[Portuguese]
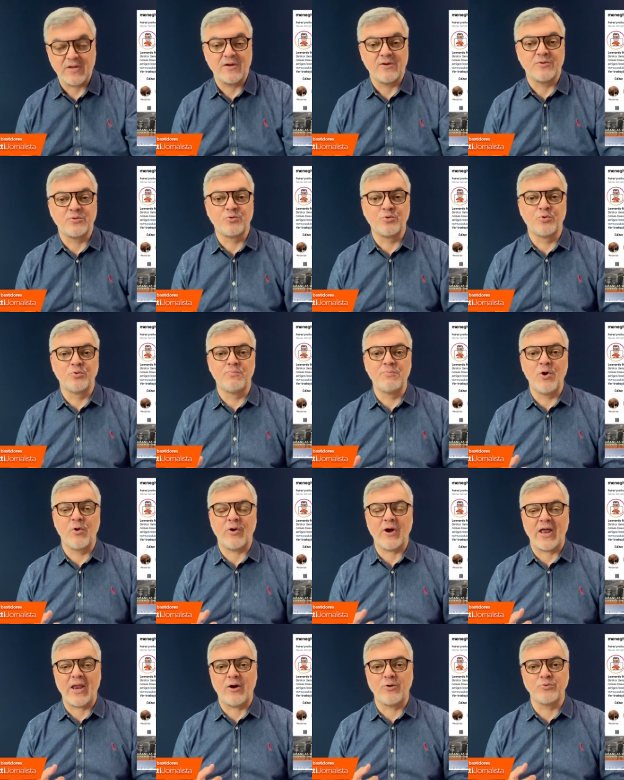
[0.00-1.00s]
do meu
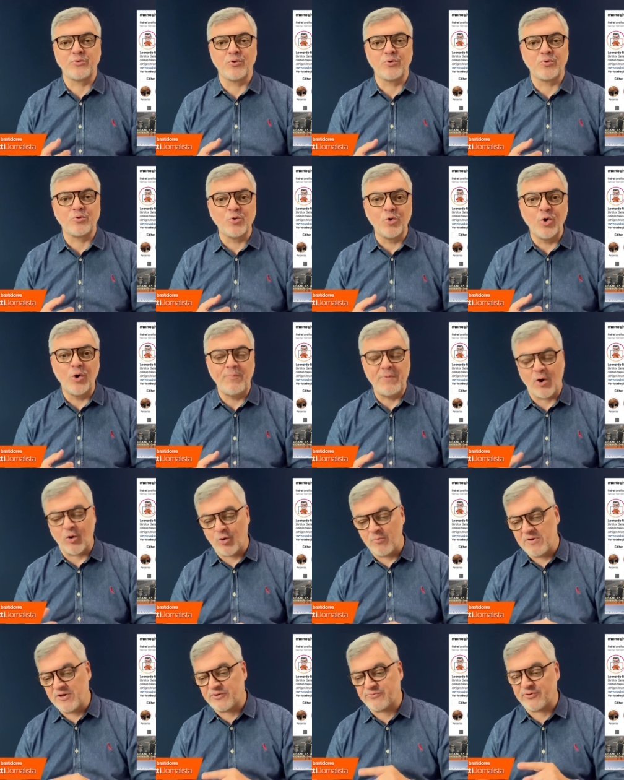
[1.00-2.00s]
canal do YouTube,
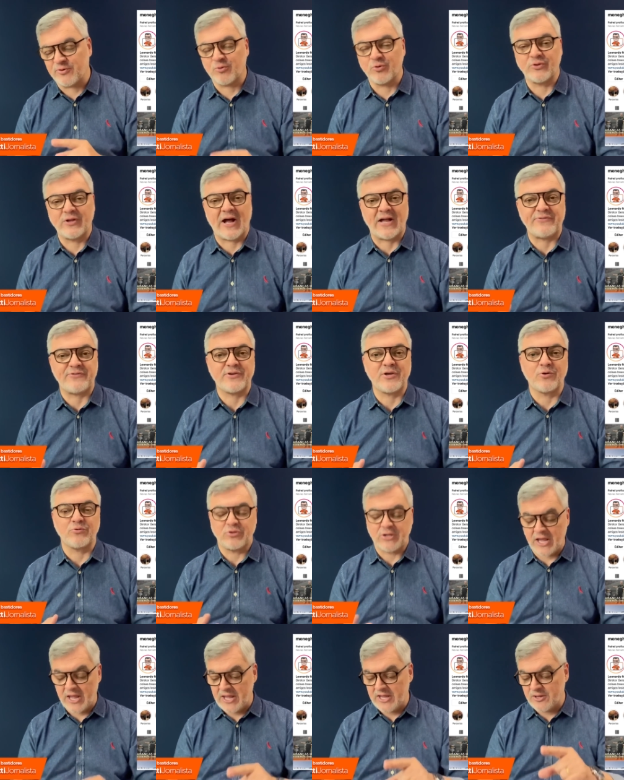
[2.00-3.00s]
algumas dificuldades que eu
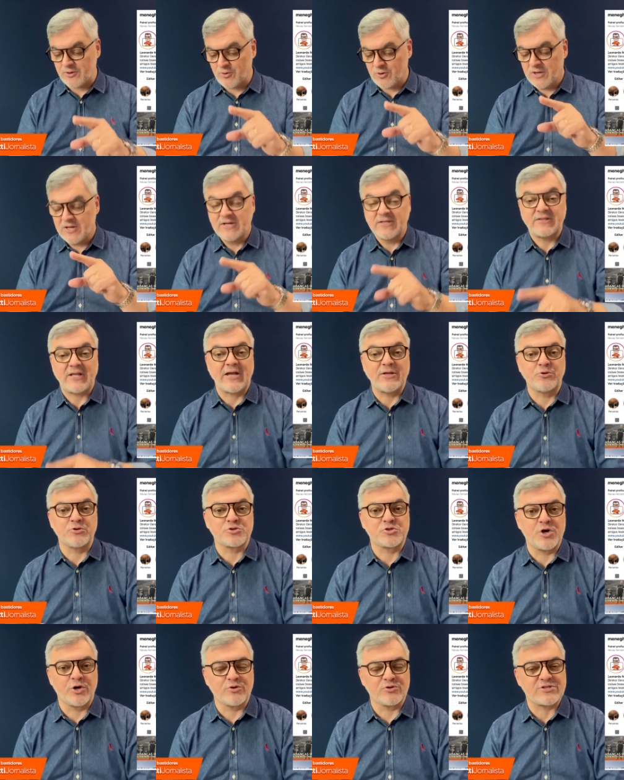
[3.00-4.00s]
tenho, tem dos
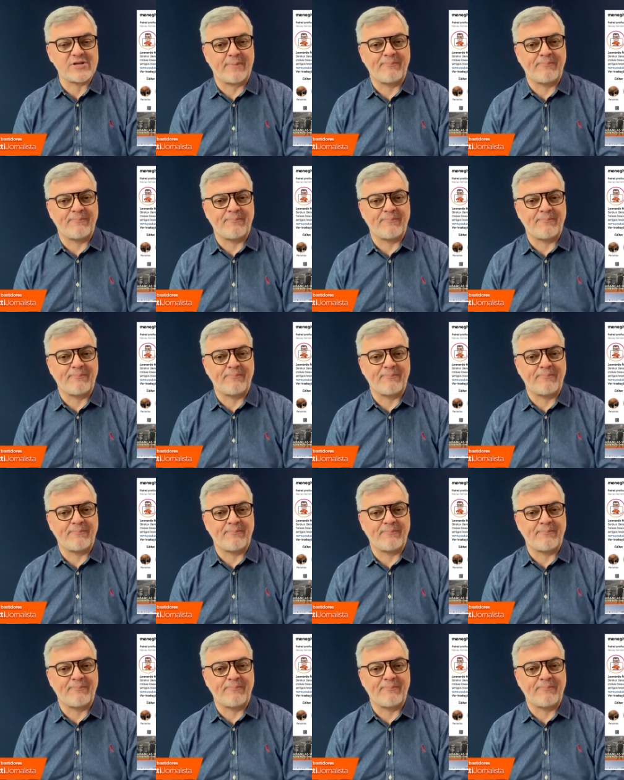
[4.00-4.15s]
donos da